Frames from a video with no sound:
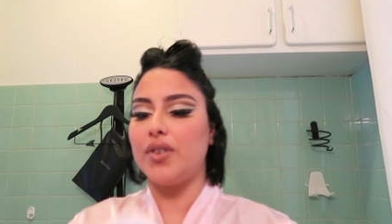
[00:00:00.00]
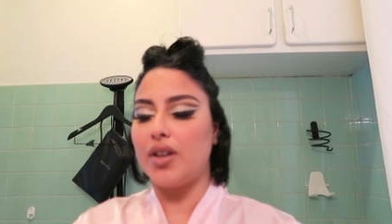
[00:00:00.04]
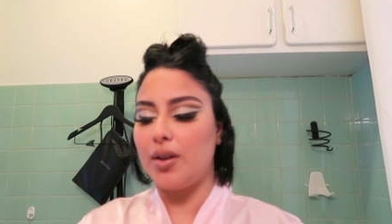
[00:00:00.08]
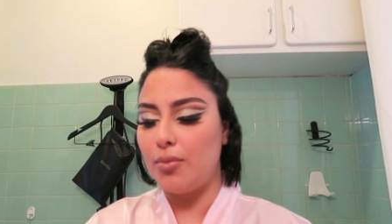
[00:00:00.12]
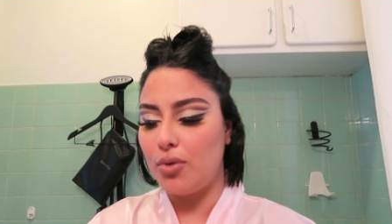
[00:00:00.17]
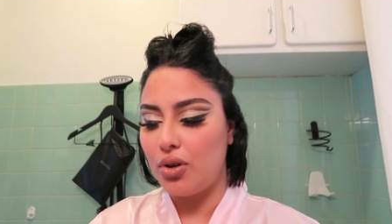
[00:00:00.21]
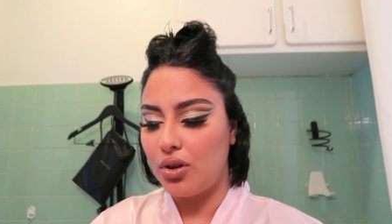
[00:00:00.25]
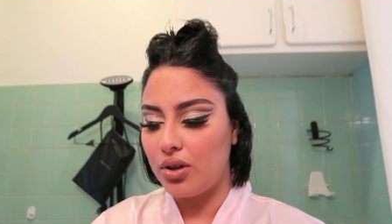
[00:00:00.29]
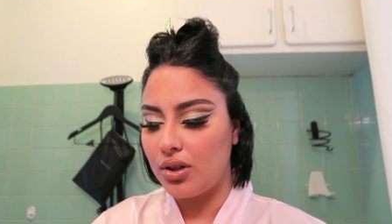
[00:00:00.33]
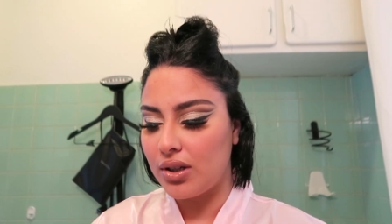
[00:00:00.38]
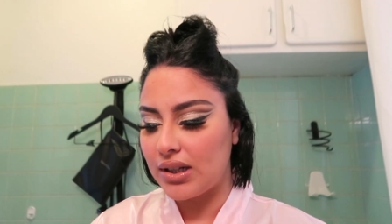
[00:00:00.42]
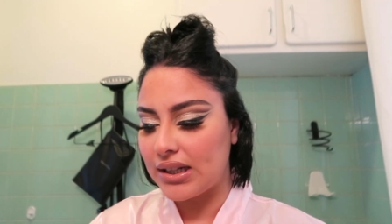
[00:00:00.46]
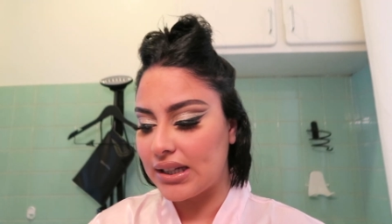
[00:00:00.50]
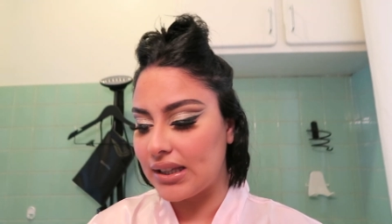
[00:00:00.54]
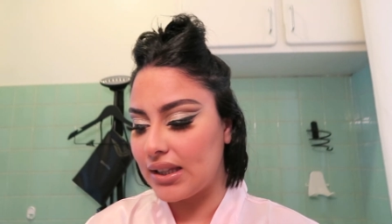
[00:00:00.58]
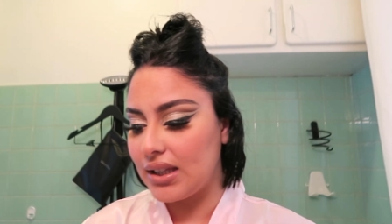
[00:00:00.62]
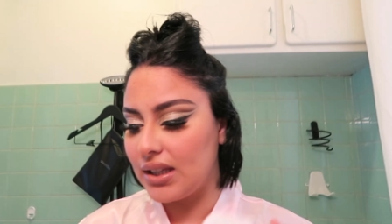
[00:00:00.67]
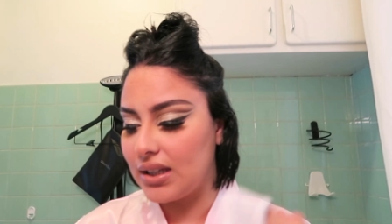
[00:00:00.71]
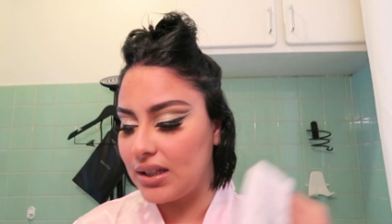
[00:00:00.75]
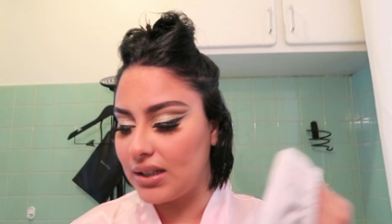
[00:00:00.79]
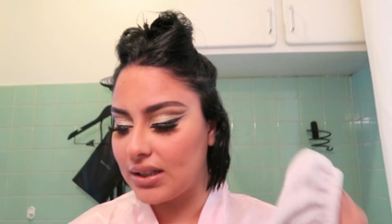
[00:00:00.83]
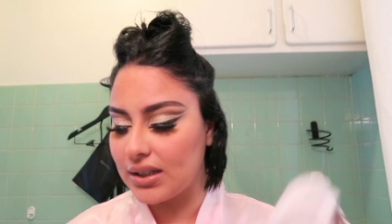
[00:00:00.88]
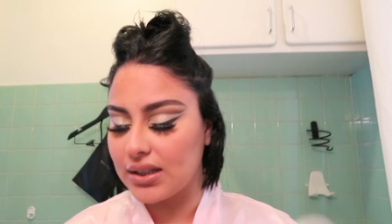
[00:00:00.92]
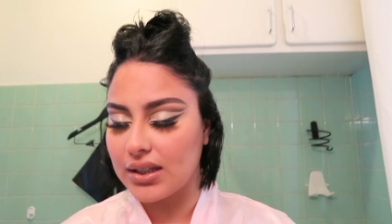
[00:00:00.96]
vraiment
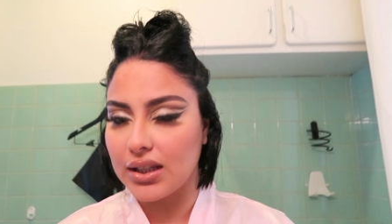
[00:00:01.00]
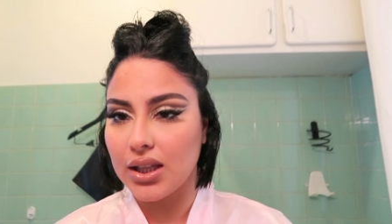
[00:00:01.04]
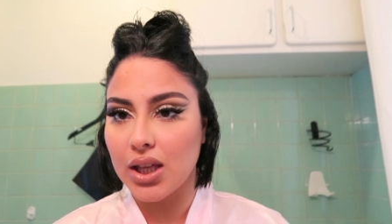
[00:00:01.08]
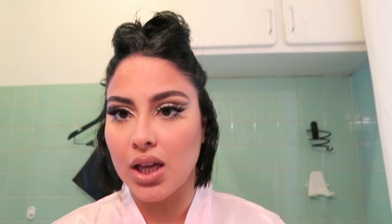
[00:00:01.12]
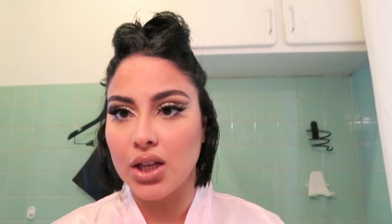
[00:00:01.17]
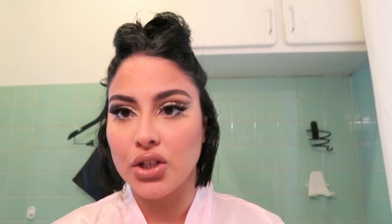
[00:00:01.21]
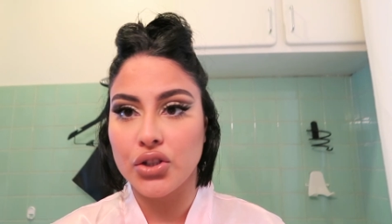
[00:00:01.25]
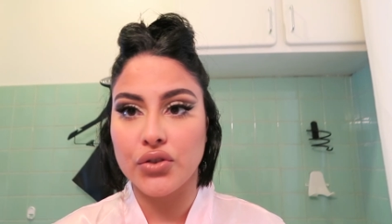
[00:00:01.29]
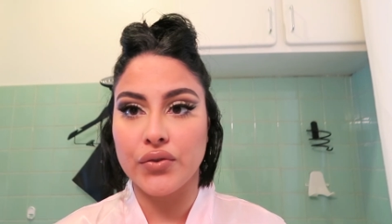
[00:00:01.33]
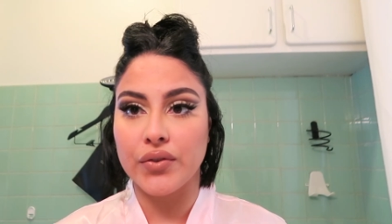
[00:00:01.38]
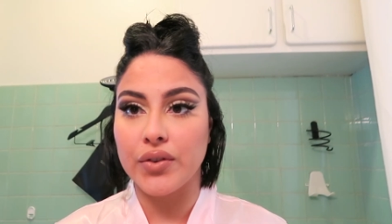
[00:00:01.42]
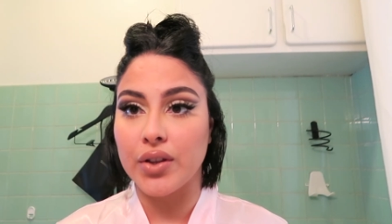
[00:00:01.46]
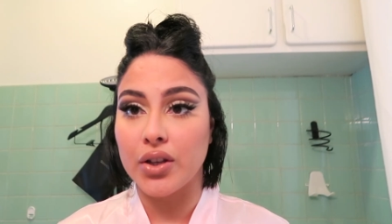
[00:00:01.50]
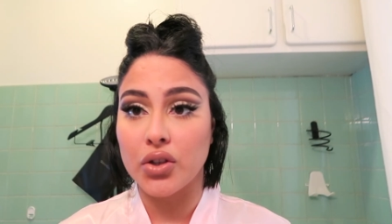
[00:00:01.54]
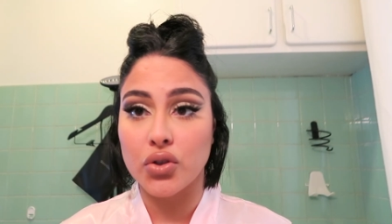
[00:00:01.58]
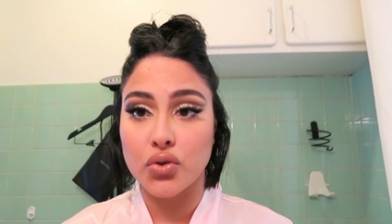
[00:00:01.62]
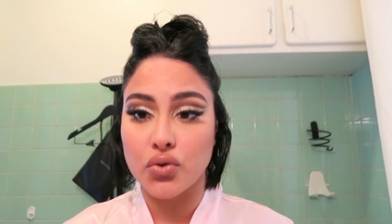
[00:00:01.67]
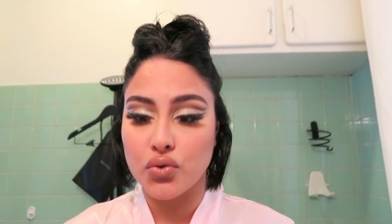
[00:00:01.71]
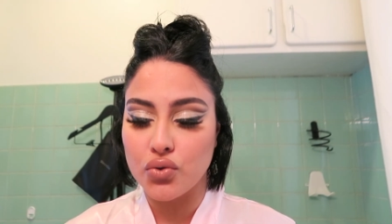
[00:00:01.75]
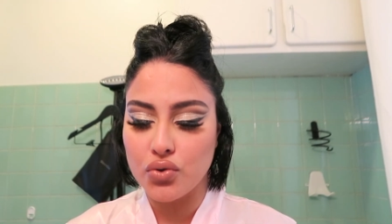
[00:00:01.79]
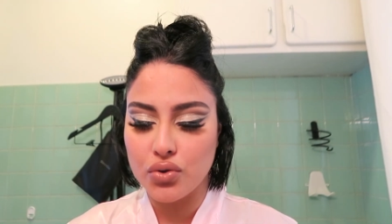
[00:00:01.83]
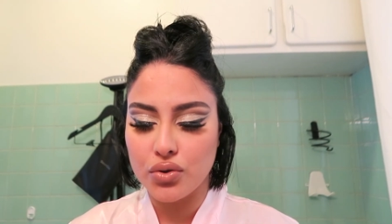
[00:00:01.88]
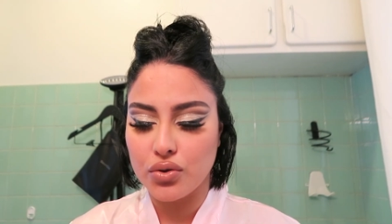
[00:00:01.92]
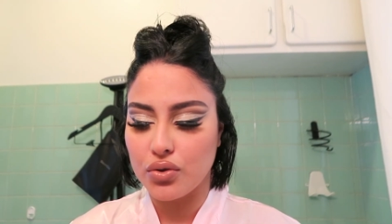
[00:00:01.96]
rien, rien. Je viens
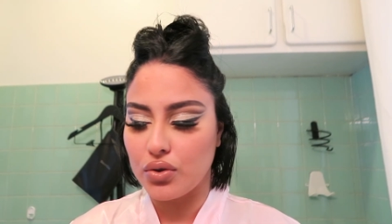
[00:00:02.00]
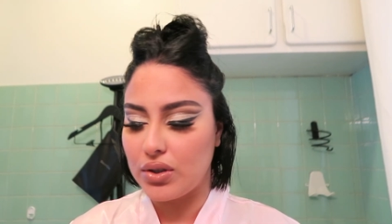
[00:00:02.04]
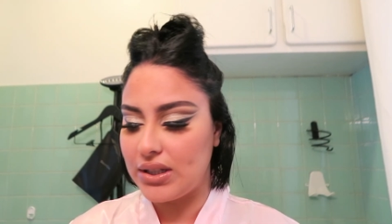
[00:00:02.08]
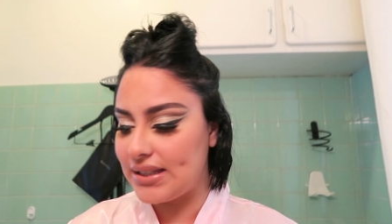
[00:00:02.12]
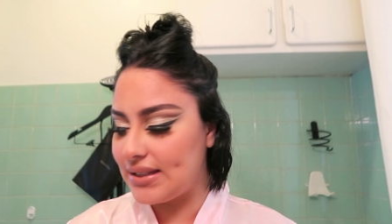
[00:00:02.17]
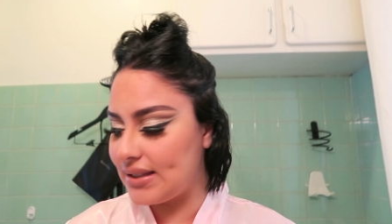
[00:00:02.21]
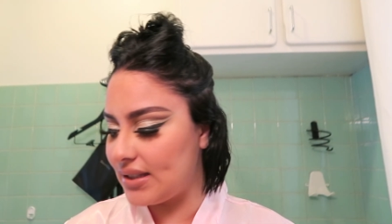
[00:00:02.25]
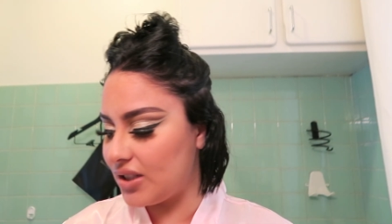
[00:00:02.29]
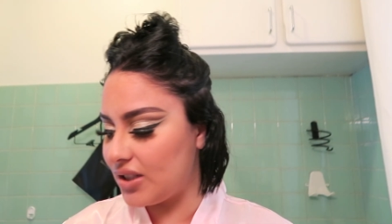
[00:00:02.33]
juste les